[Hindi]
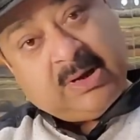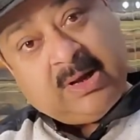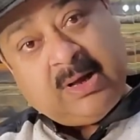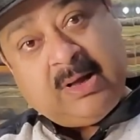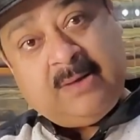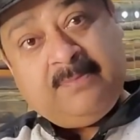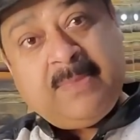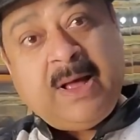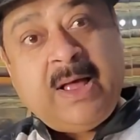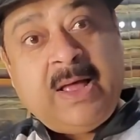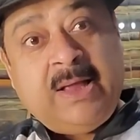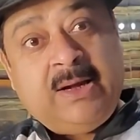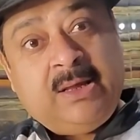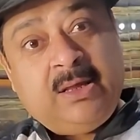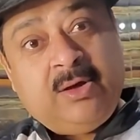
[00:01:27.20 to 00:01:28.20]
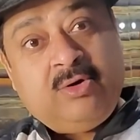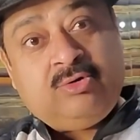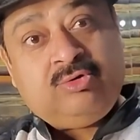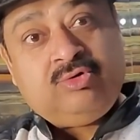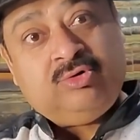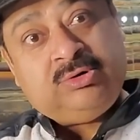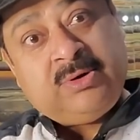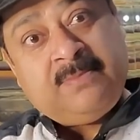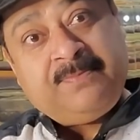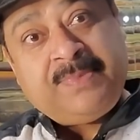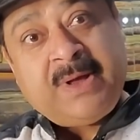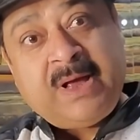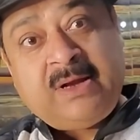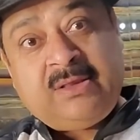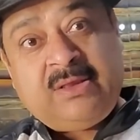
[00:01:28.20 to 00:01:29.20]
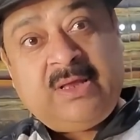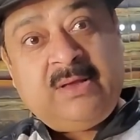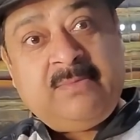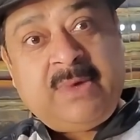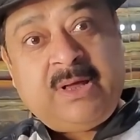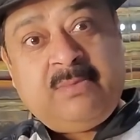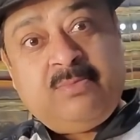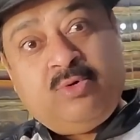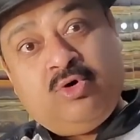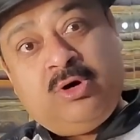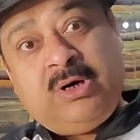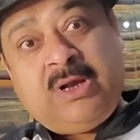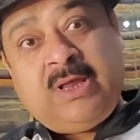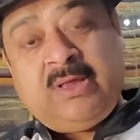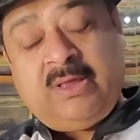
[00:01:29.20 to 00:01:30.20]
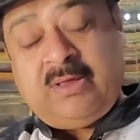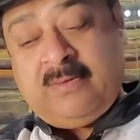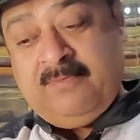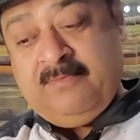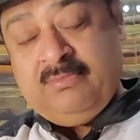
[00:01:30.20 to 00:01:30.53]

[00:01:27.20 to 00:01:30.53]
आ, हाँ, बाहर की औरतों से हम प्यार से एक बार बोल लेंगे